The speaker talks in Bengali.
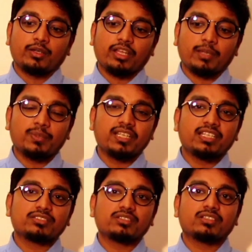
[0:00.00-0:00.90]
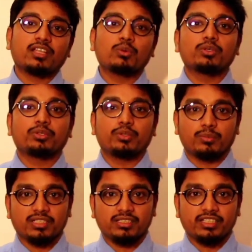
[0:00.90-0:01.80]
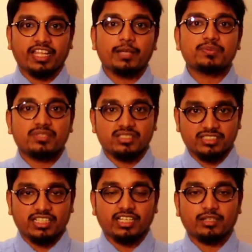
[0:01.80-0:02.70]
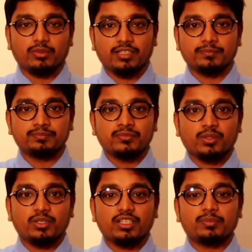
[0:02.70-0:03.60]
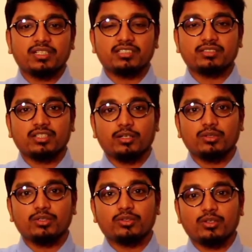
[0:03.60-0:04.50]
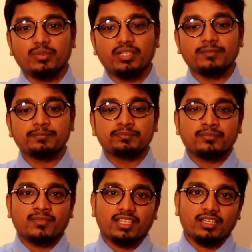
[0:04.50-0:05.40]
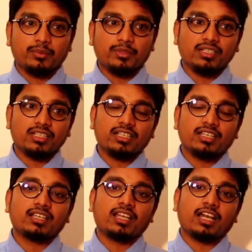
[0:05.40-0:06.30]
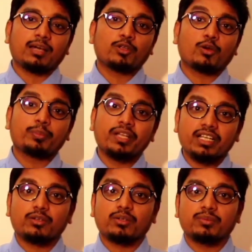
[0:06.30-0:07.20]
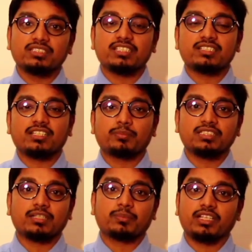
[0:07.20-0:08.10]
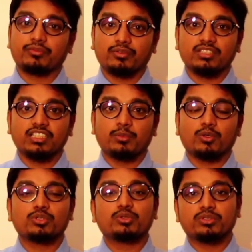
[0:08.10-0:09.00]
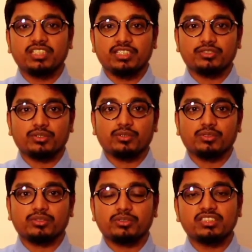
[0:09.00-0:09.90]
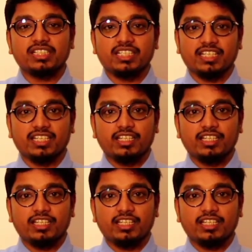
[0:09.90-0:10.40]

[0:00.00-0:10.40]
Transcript: অ্যাপ্লিকেশন ডাউনলোড করবেন অ্যাপস যেটাকে বলে ওই অ্যাপ্লিকেশন ডাউনলোড করবেন এবং আপনি অপেক্ষা করবেন যে স্টাফ মাছ আপনাকে ফোন দিবে অন্তঃক্ষতিয়ার জন্য অন্তঃক্ষতিয়া কী